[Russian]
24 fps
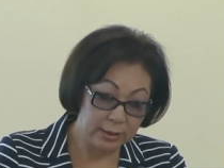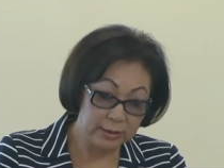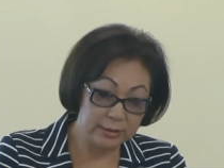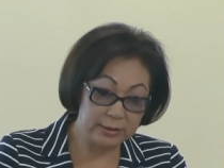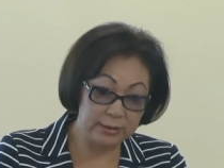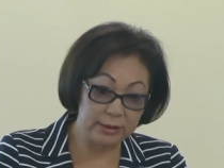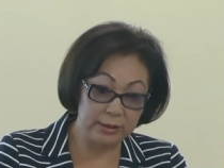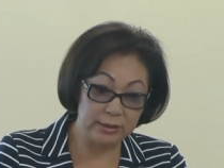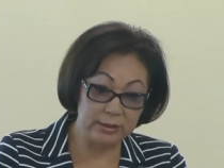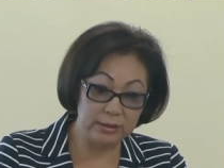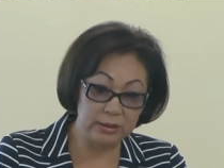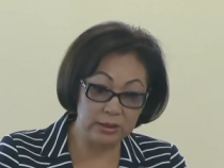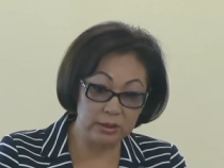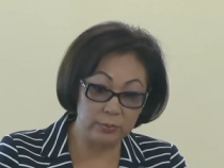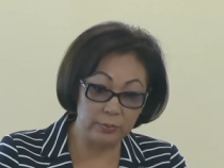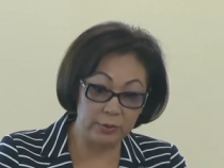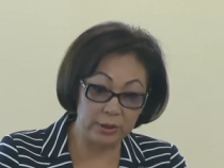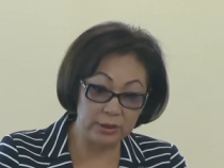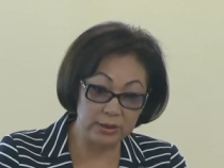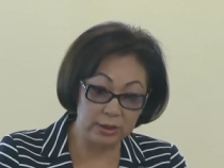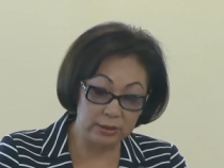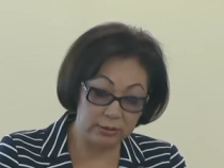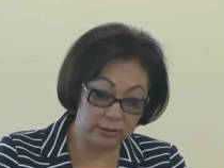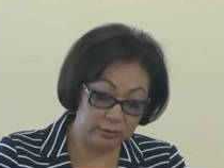с
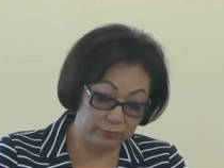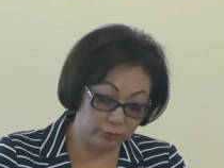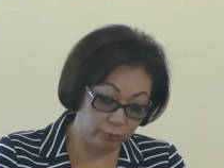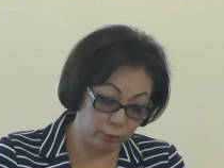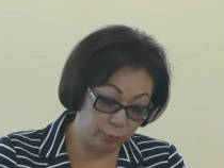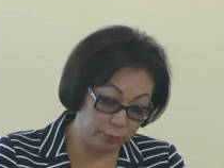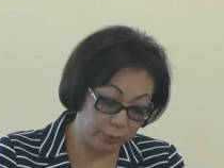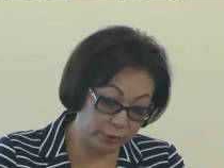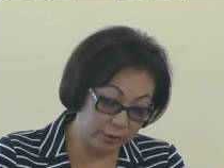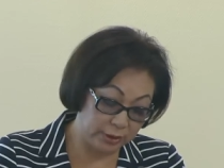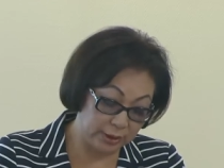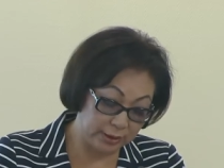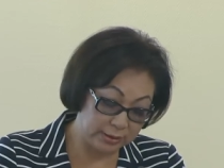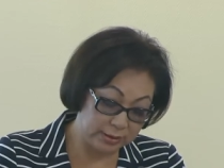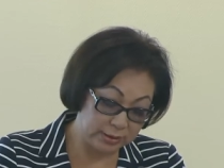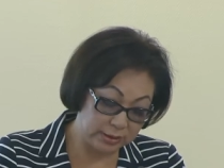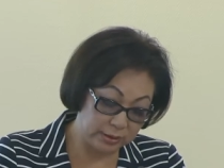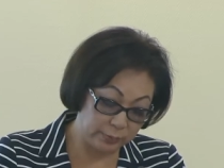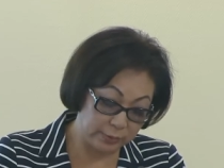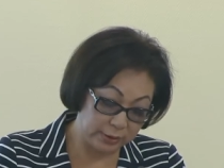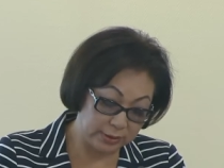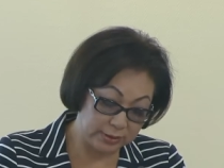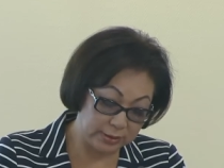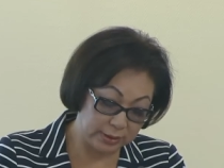30% до
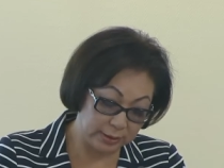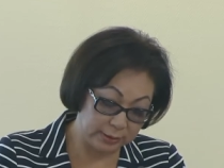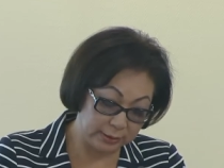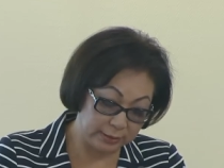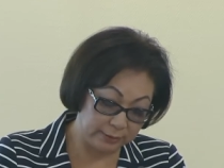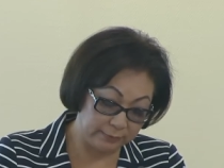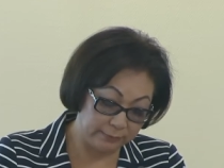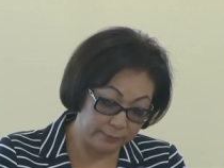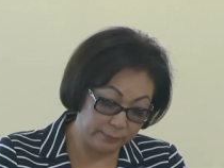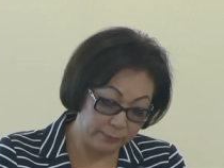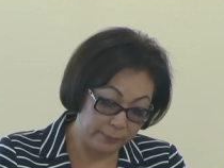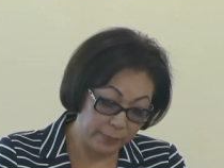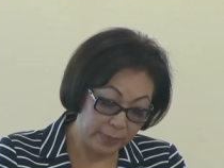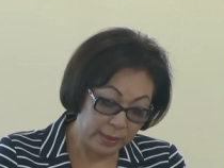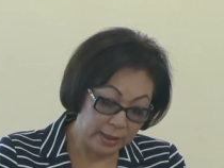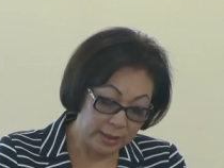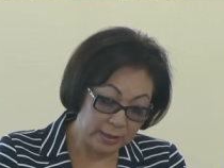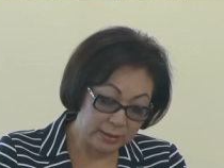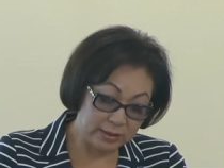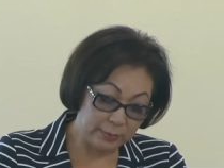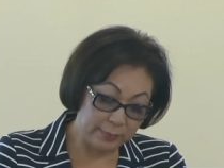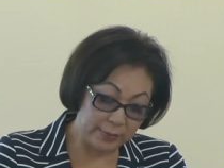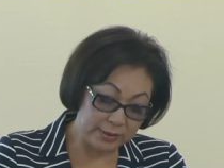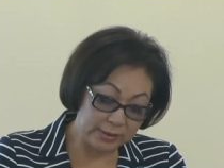15%.
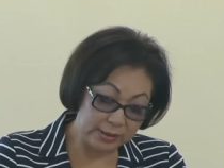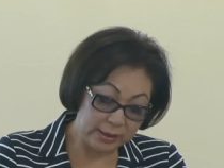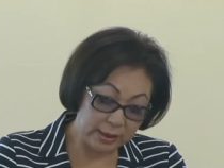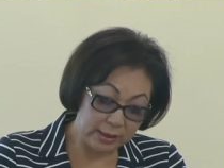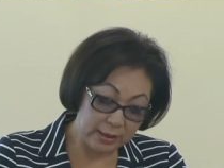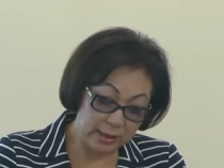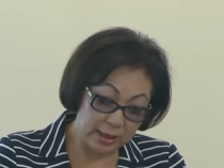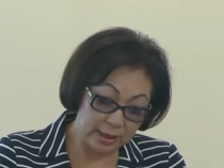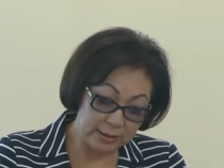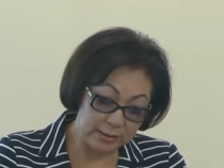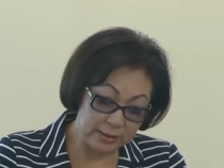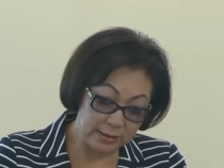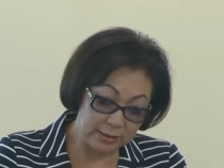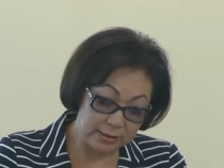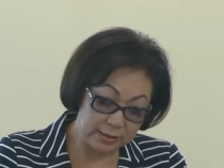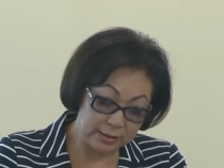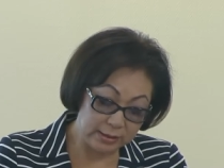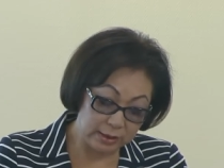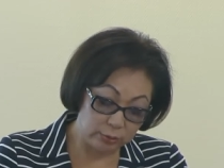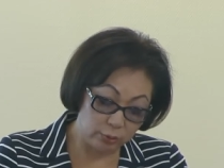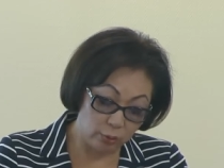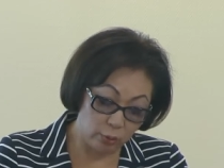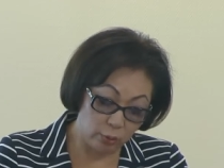За последние 11 лет